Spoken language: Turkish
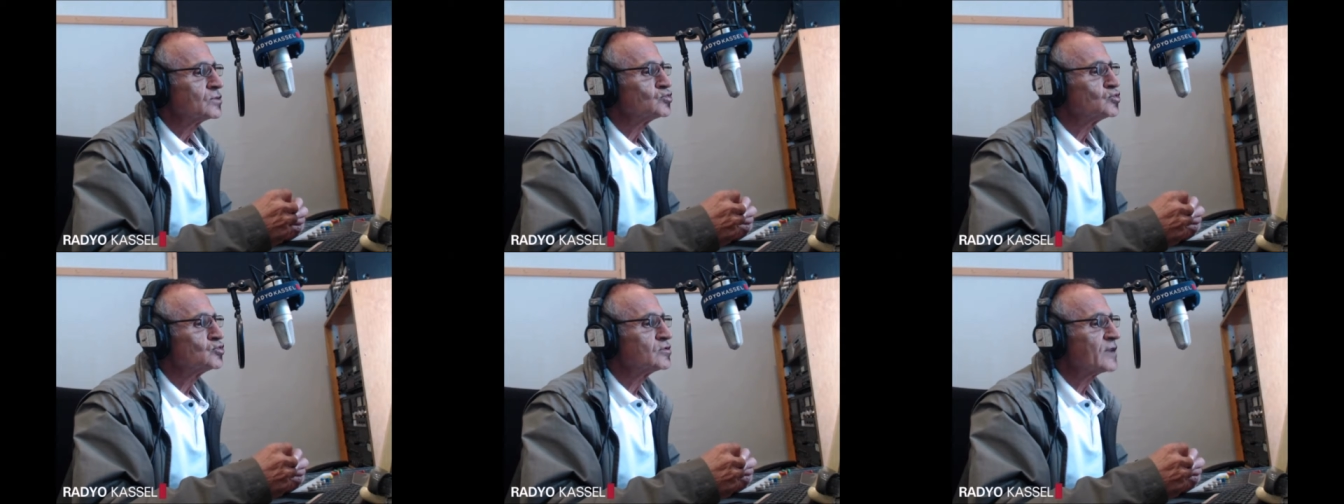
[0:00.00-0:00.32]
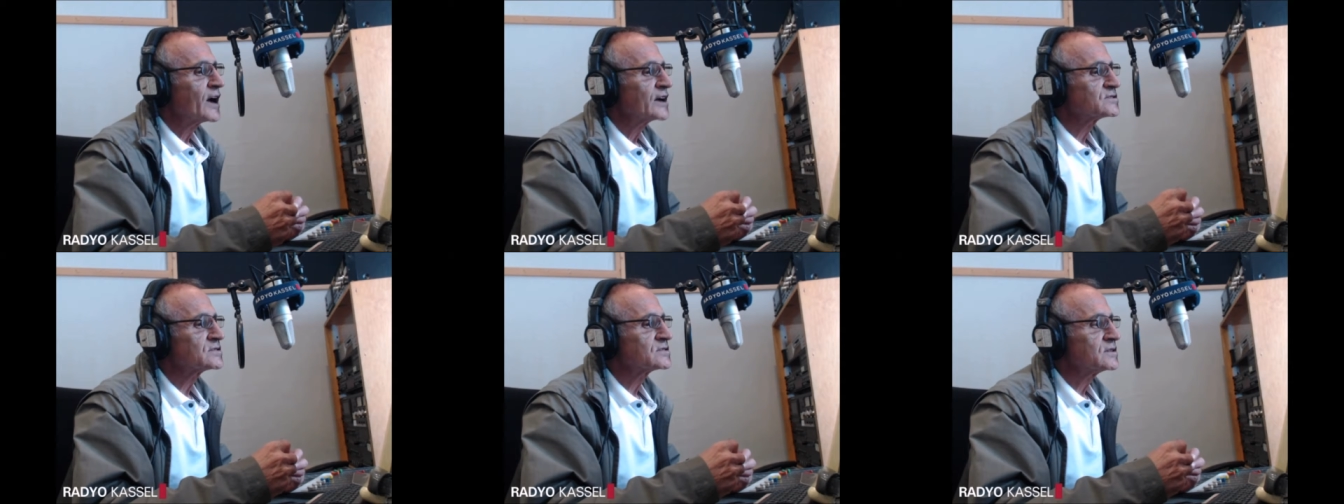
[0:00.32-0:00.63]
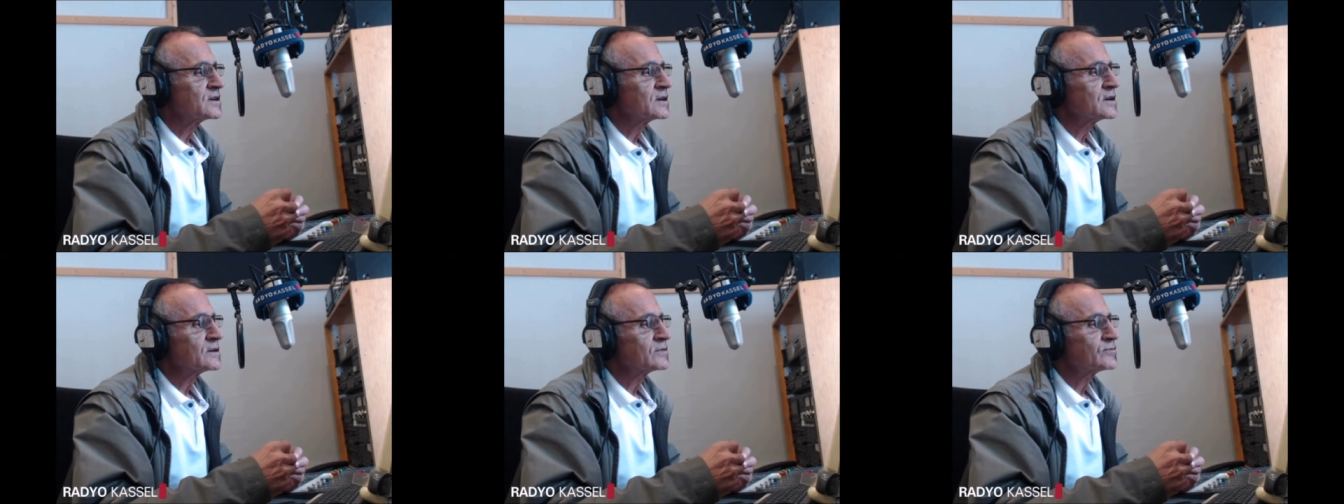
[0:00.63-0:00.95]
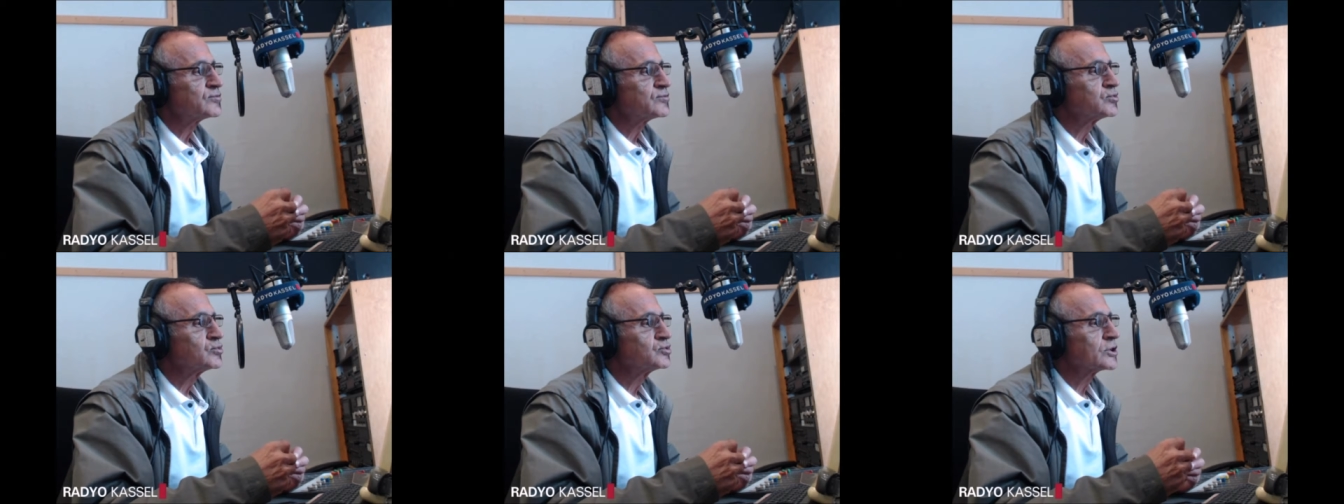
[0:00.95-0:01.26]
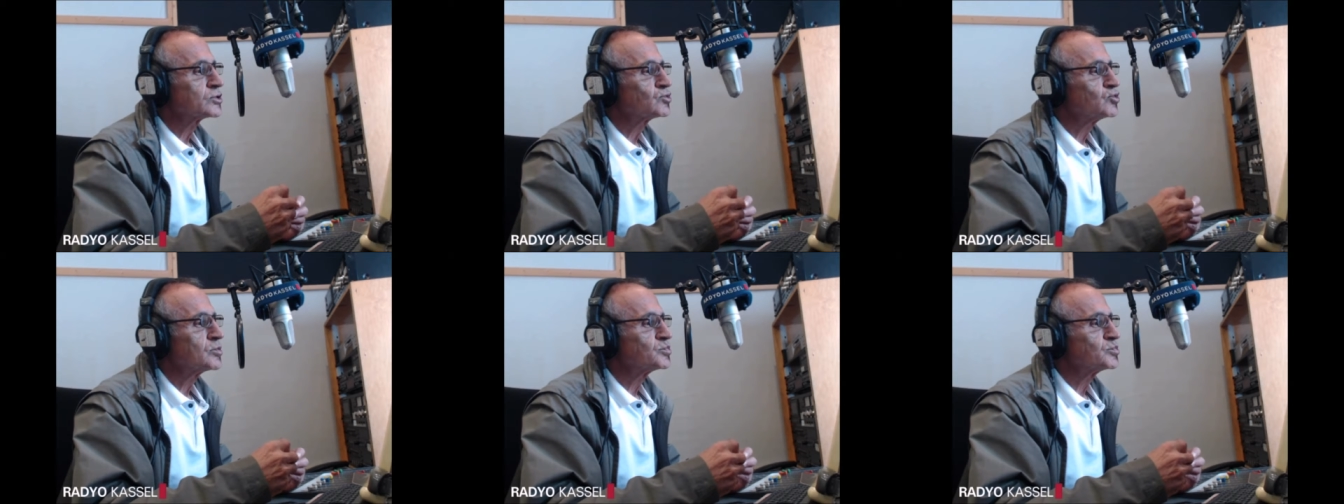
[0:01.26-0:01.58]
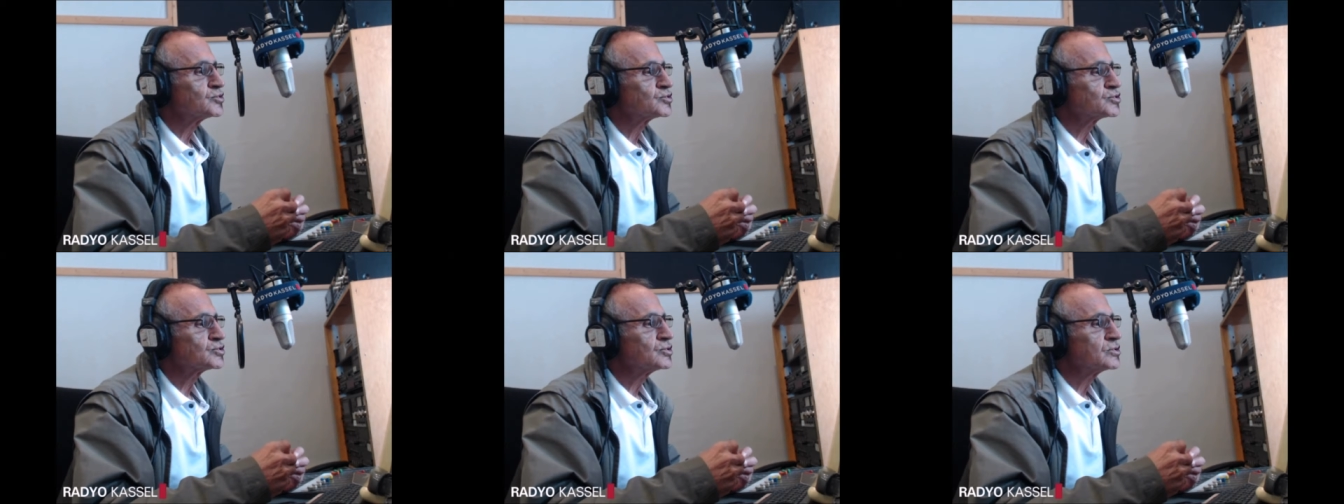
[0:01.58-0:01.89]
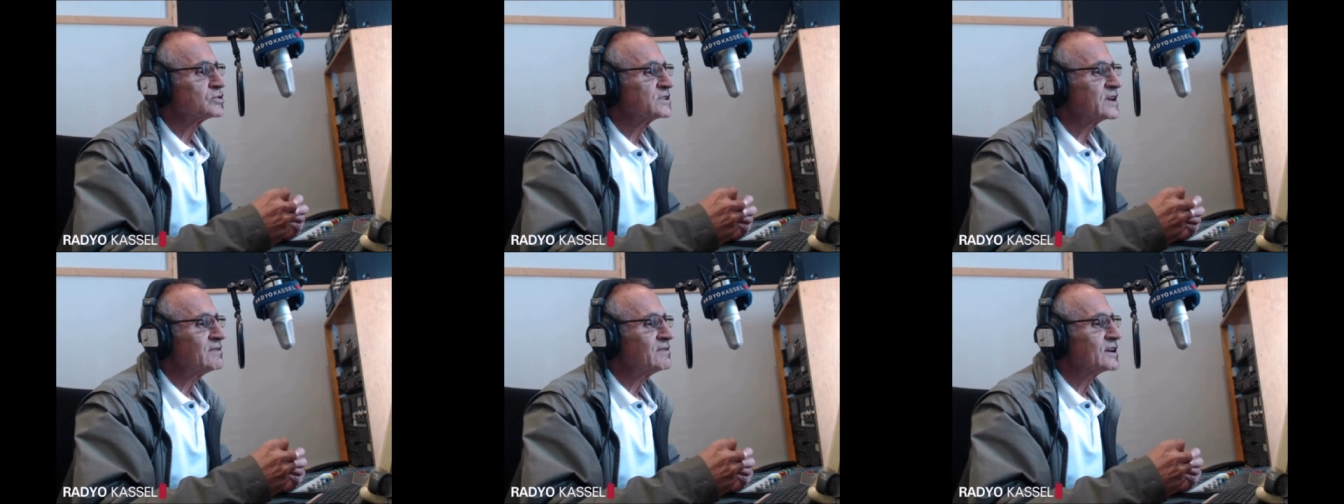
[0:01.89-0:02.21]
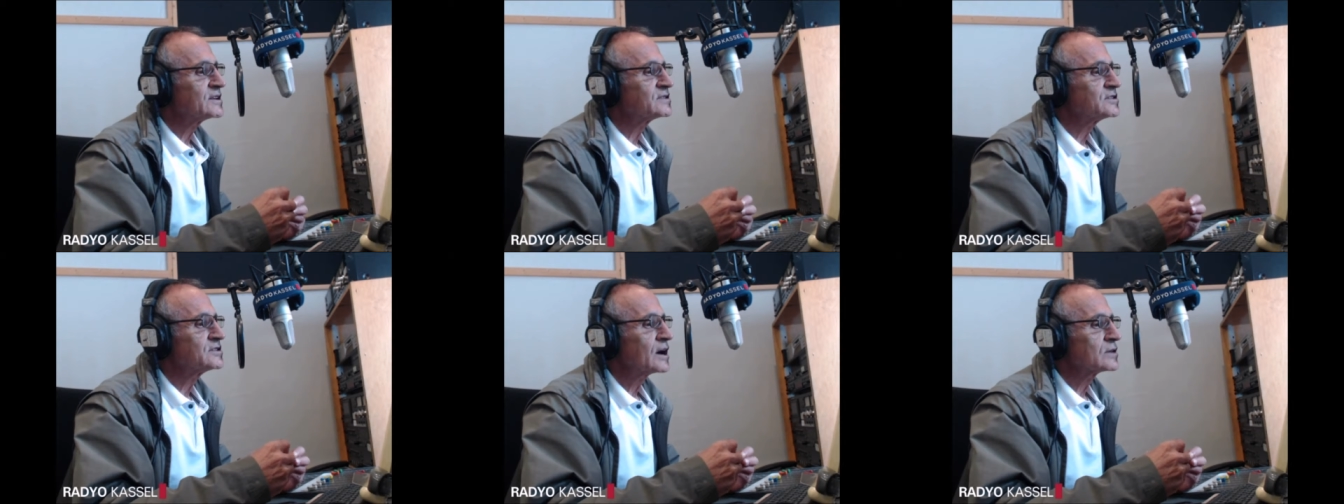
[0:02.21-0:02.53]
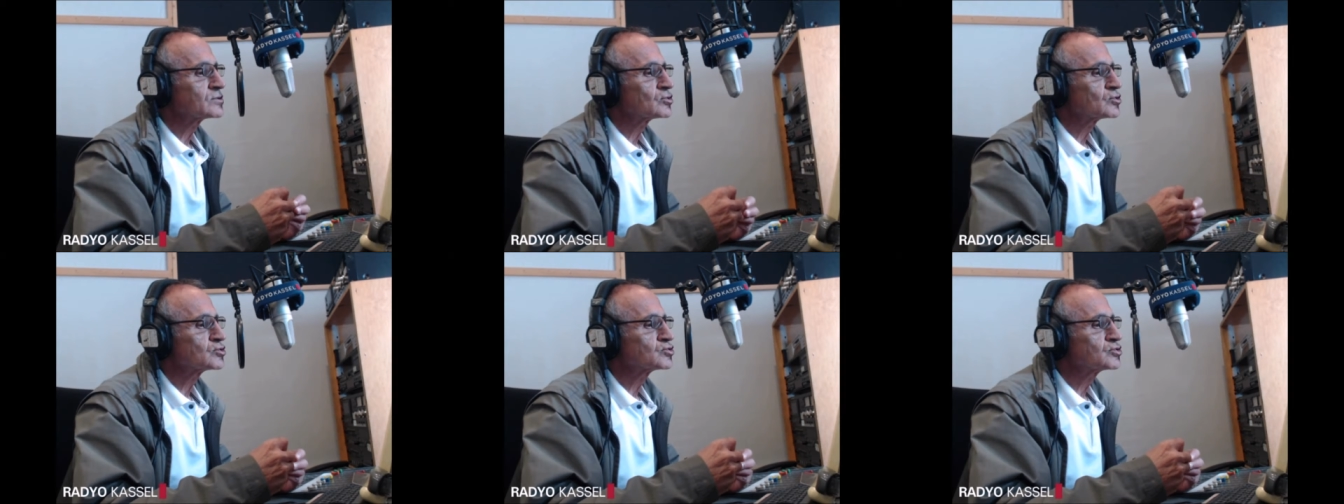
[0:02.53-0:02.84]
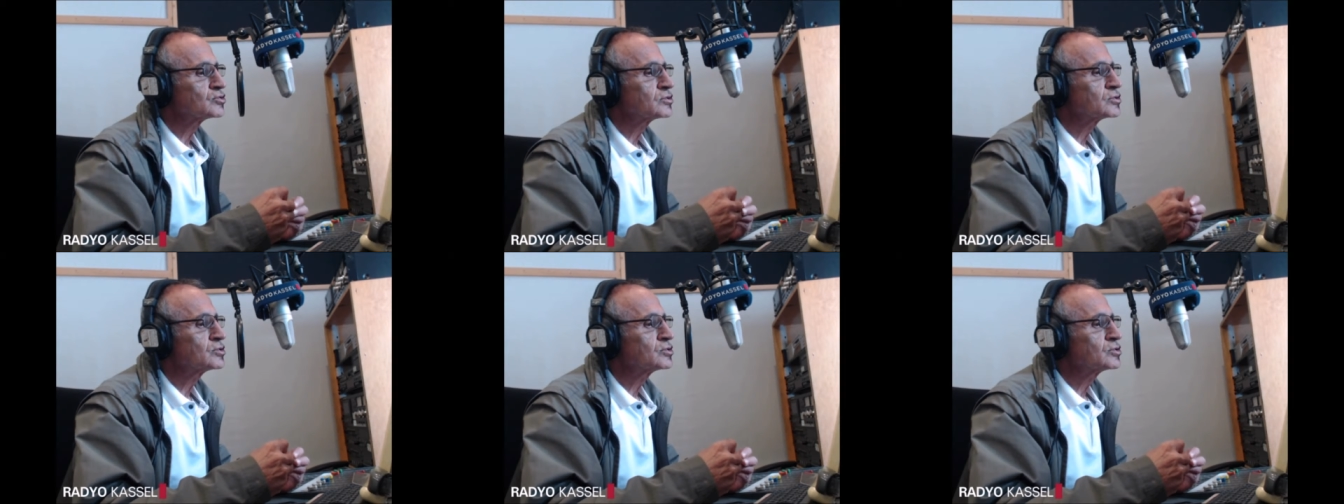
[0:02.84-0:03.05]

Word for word: üniversite, Fulda Köprüsü, Devlet Tiyatrosu,